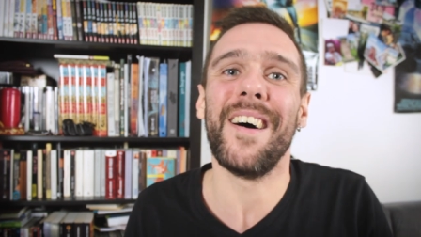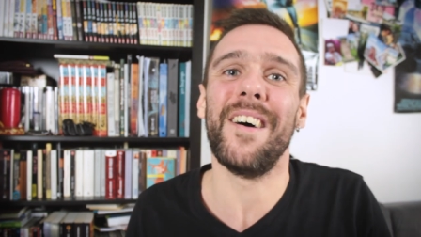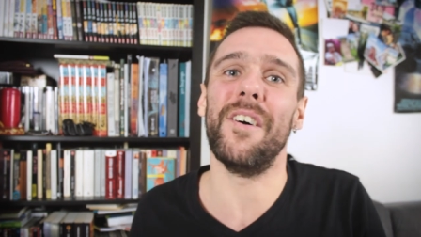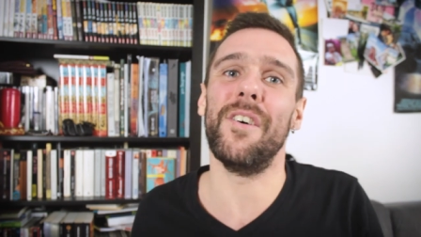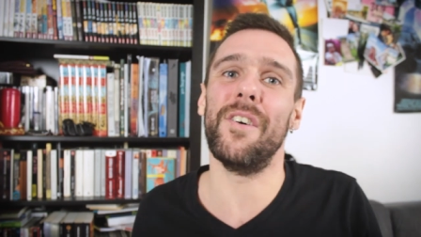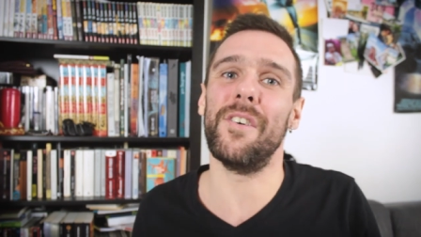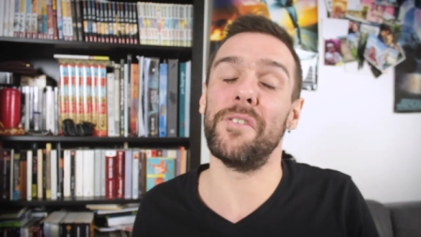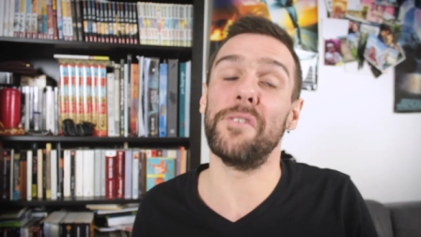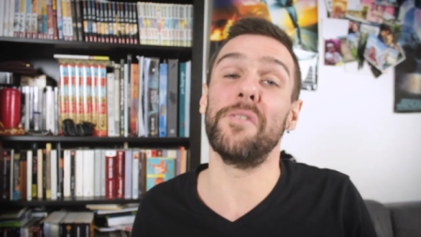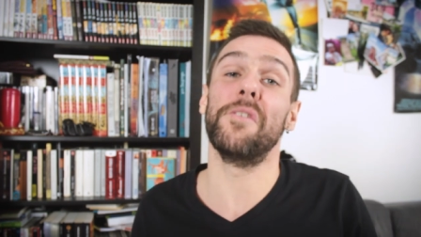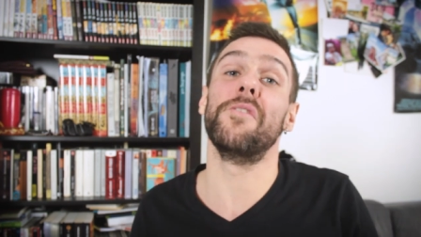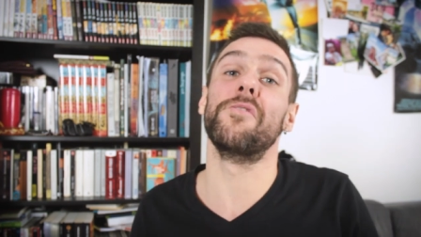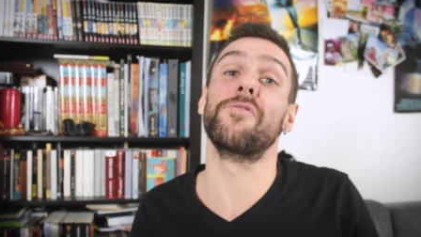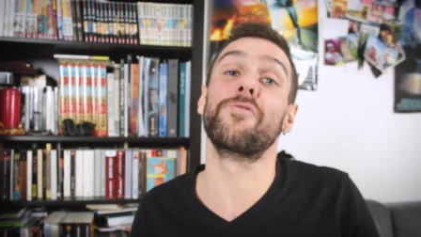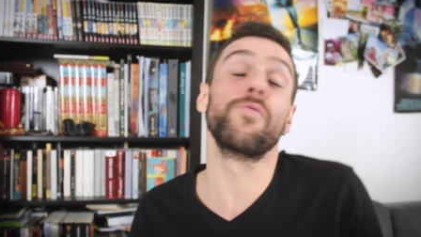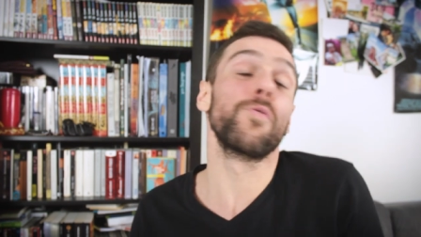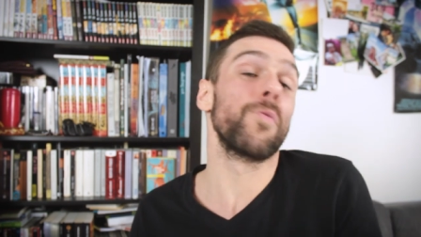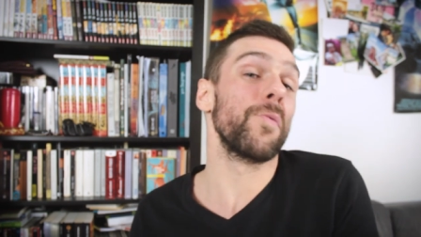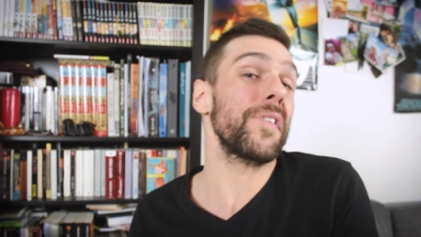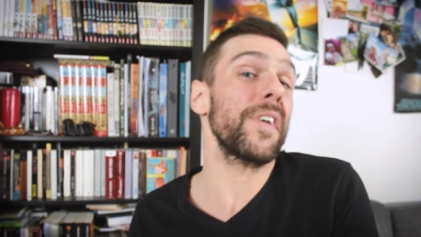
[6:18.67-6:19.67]
Euh,
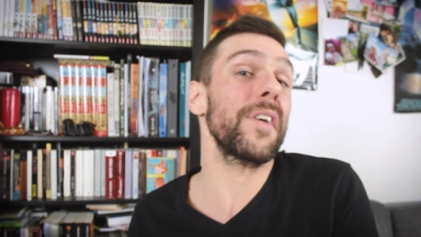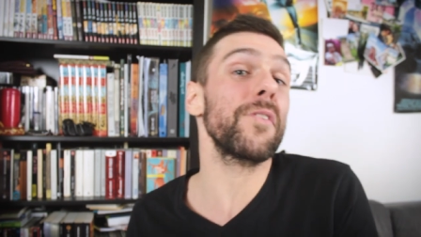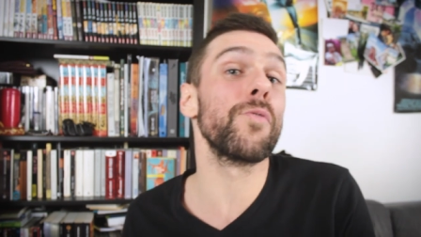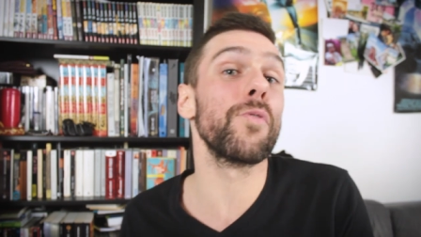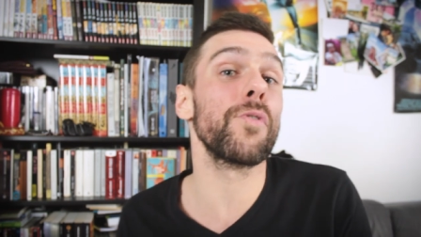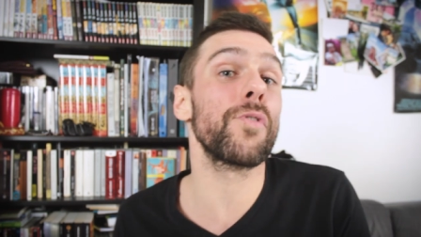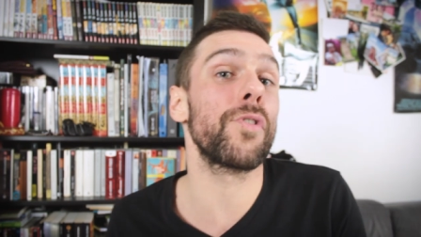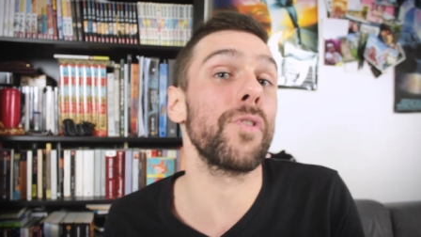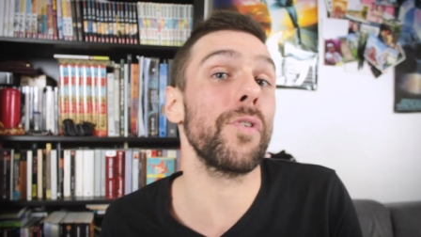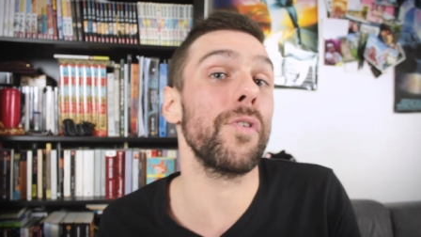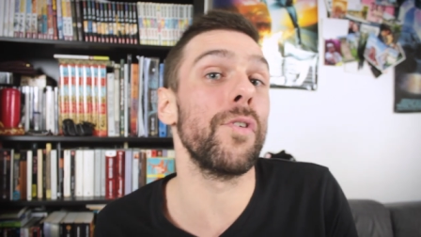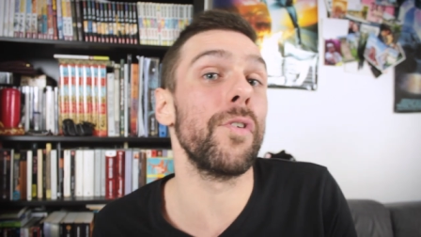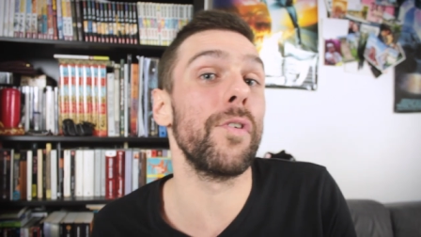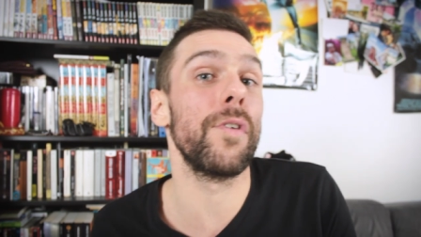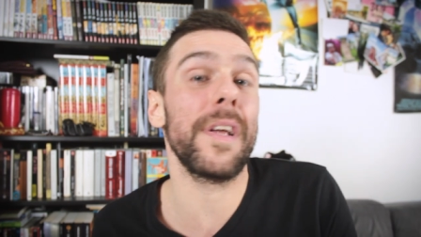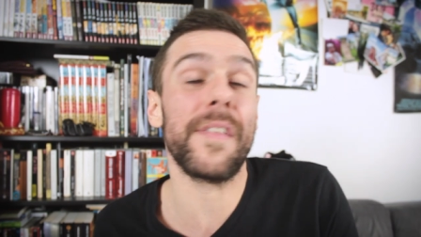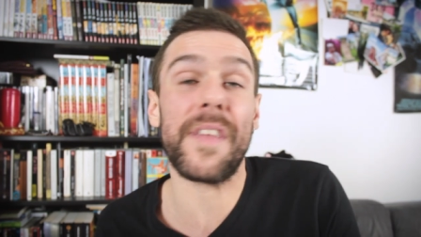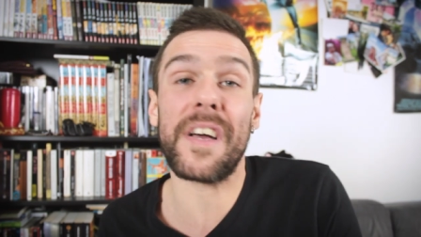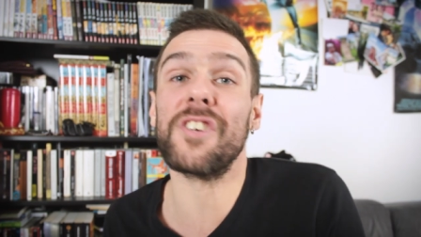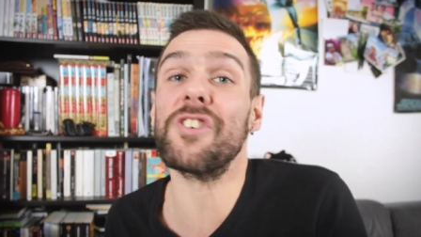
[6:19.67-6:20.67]
je vous conseille donc euh,
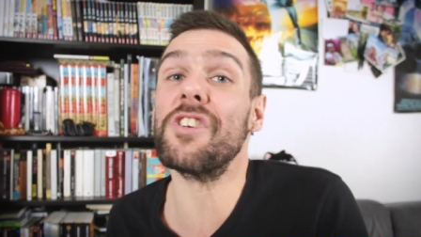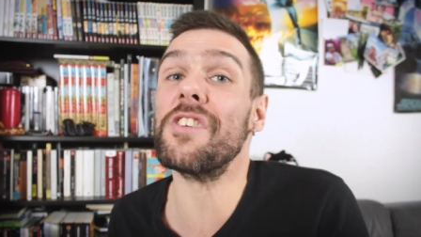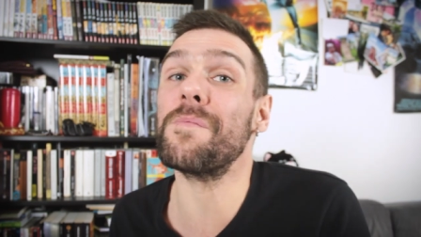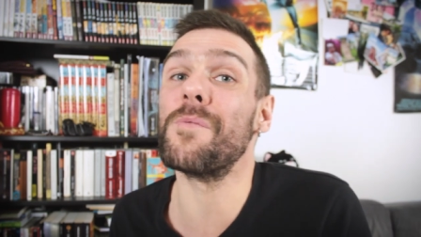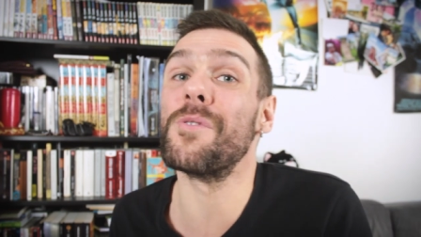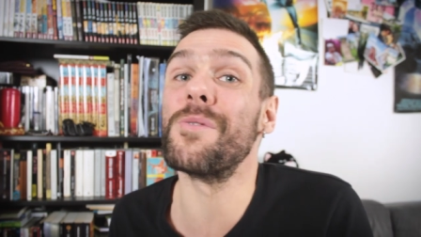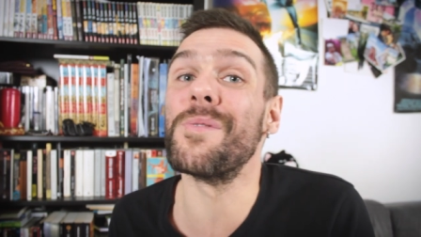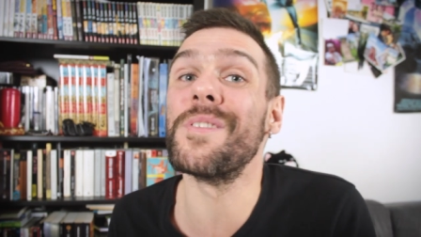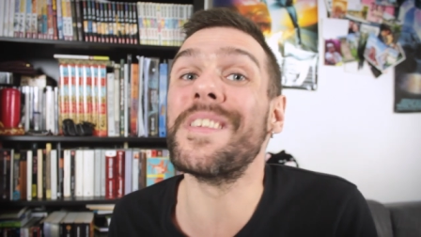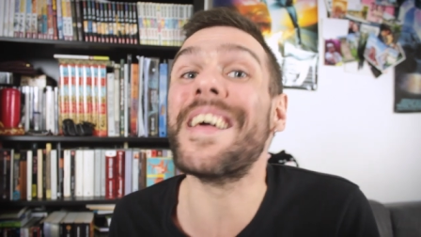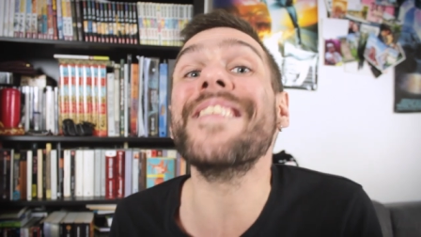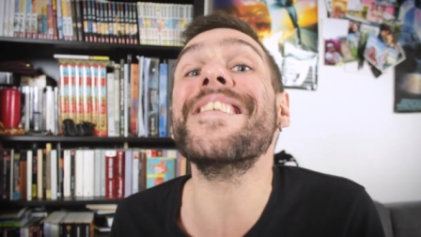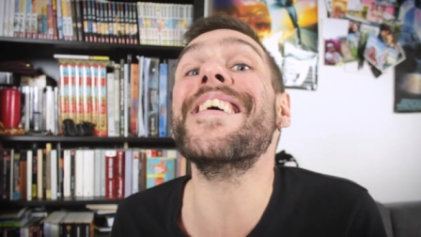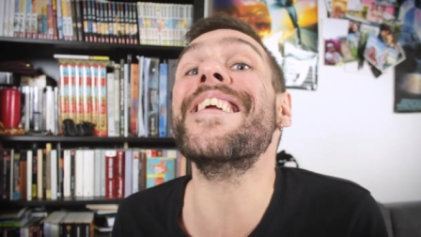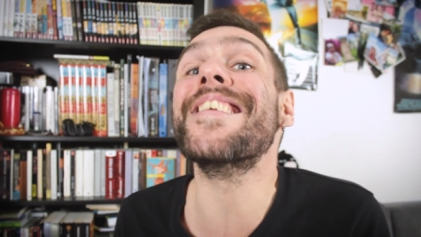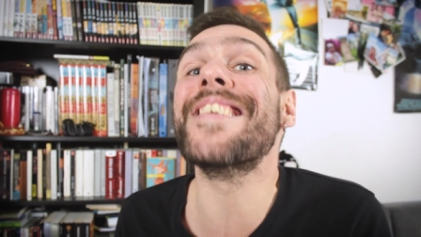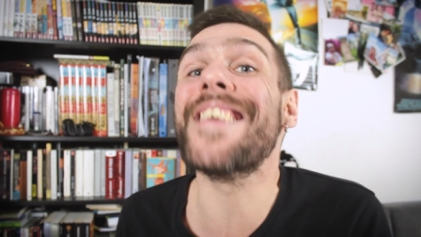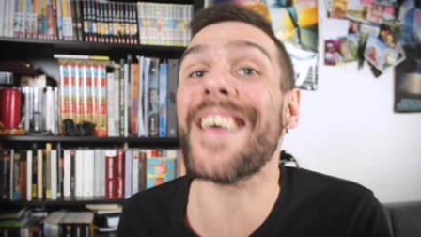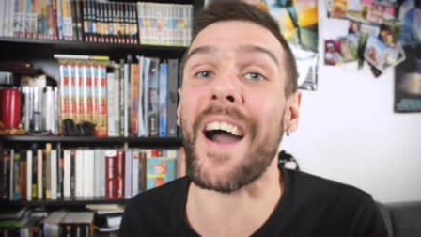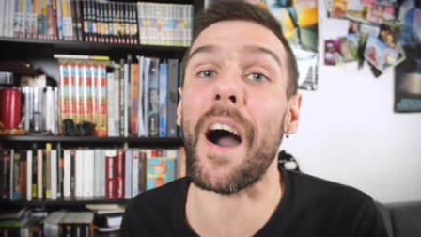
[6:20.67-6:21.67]
L'anarchisme de
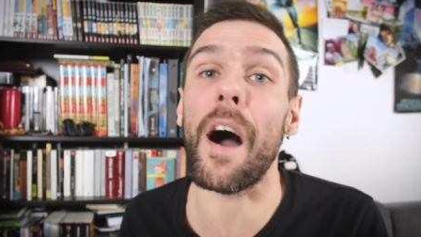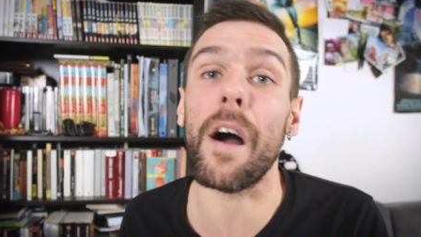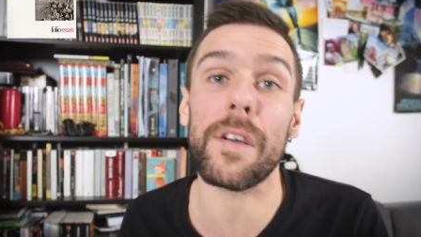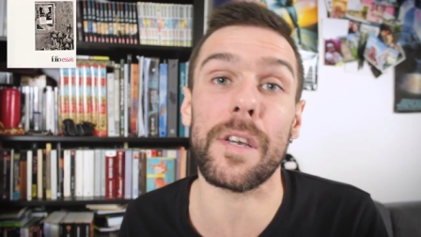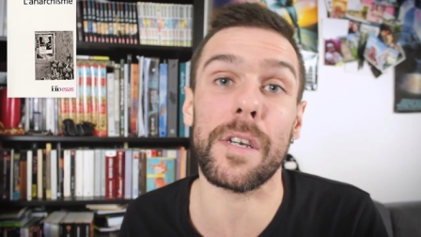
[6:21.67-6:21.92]
Daniel Guérin,